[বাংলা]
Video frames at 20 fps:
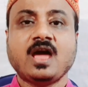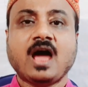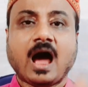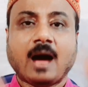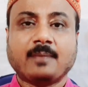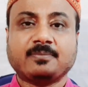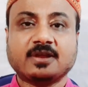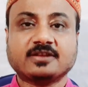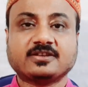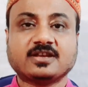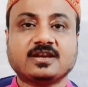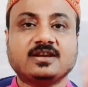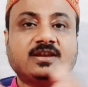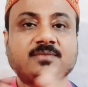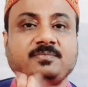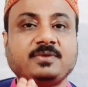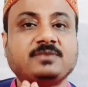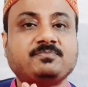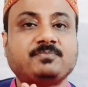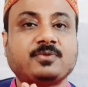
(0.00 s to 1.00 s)
আপনাদের
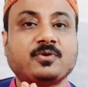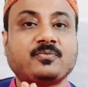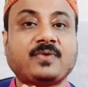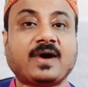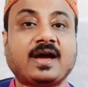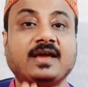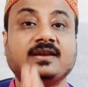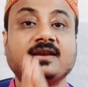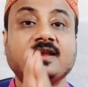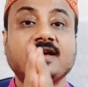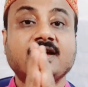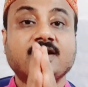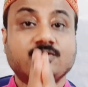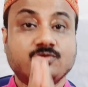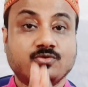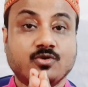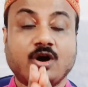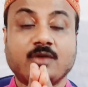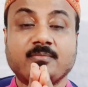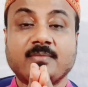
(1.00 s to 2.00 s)
লিপিড প্রোফাইল
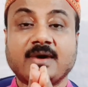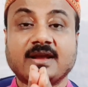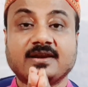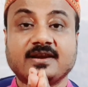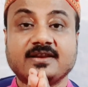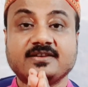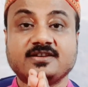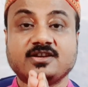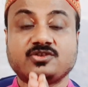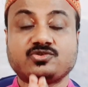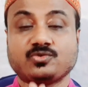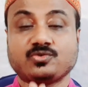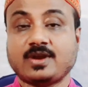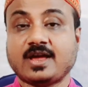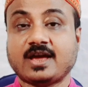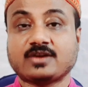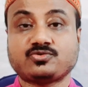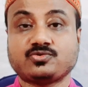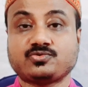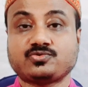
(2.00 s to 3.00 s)
নর্মাল রেঞ্জে চলে
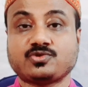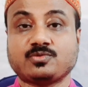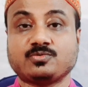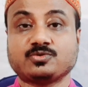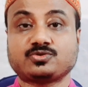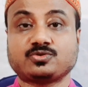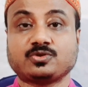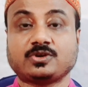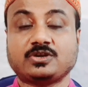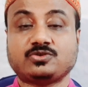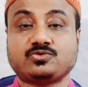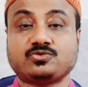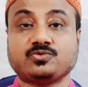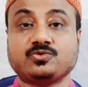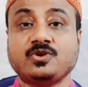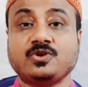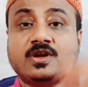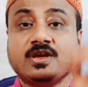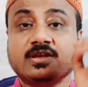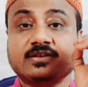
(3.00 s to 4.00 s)
আসুক সমস্ত কিছু
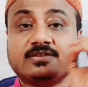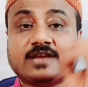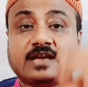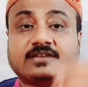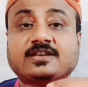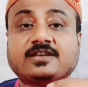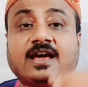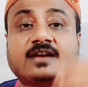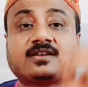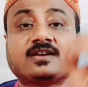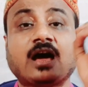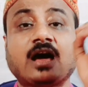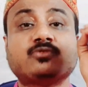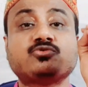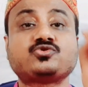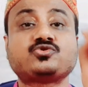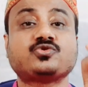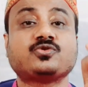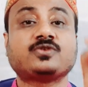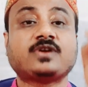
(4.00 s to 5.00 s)
যাতে আর
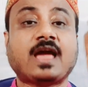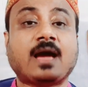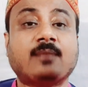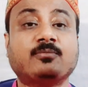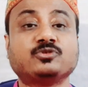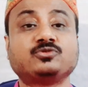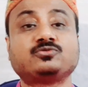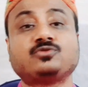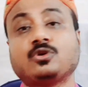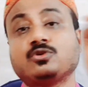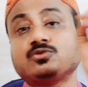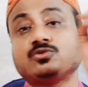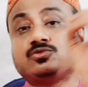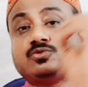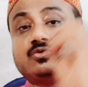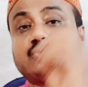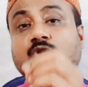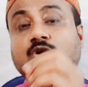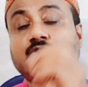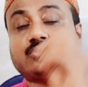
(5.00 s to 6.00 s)
কারুর সঙ্গে এমনতর
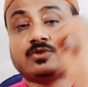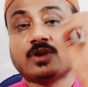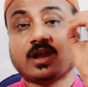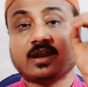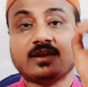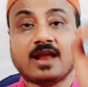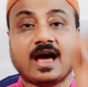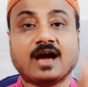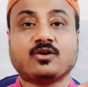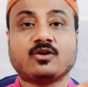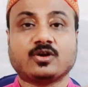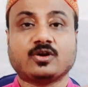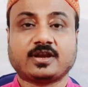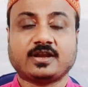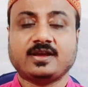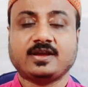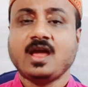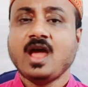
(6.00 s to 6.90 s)
দুর্ঘটনা না ঘটে